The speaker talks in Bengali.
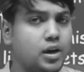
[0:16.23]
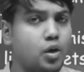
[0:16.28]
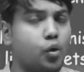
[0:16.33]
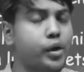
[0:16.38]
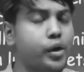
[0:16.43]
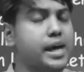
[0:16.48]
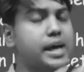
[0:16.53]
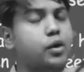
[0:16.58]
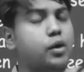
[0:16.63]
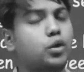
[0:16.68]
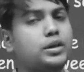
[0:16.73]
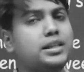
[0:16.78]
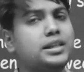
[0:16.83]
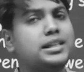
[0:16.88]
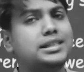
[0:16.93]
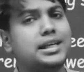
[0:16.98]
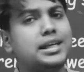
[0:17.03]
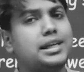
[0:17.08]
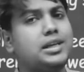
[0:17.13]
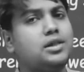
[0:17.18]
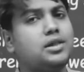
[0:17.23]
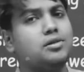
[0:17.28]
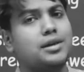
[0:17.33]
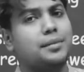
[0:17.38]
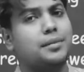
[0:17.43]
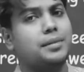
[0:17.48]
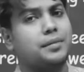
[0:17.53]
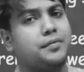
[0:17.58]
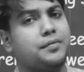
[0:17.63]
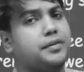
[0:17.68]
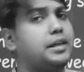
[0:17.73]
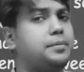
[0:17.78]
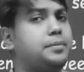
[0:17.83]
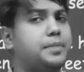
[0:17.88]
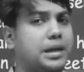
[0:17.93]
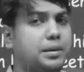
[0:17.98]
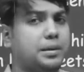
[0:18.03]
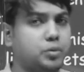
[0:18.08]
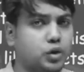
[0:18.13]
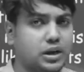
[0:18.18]
ওই অতীতটা কিন্তু আমরা ফিরে
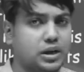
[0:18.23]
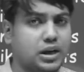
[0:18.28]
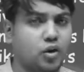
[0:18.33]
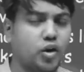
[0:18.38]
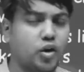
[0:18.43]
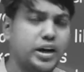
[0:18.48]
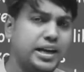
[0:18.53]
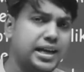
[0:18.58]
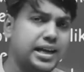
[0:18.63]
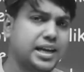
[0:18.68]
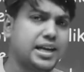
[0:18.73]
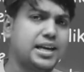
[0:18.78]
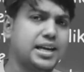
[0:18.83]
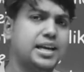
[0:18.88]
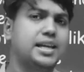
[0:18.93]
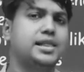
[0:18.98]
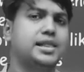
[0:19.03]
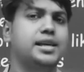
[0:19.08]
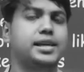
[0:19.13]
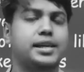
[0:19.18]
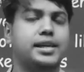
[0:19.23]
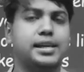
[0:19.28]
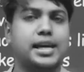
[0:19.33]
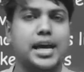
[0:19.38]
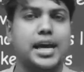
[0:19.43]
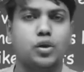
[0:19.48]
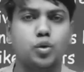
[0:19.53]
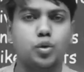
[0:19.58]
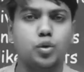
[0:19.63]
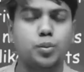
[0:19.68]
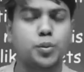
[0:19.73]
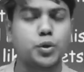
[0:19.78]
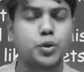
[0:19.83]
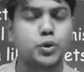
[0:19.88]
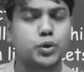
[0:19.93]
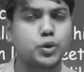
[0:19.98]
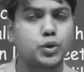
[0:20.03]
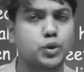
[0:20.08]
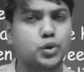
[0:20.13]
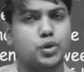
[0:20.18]
পাবো না অনেককেই দেখি এখনো
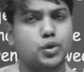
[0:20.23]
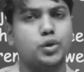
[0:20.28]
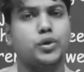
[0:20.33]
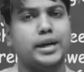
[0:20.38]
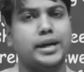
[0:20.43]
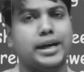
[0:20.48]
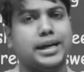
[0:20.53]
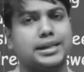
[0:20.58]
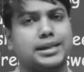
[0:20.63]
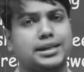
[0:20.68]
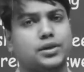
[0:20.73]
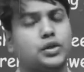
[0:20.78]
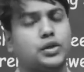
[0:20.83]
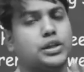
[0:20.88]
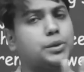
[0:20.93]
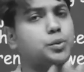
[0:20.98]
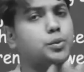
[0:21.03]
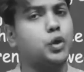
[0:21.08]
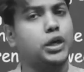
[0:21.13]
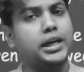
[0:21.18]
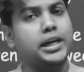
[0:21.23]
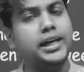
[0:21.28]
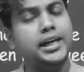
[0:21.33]
পর্যন্ত একটা কথা বলে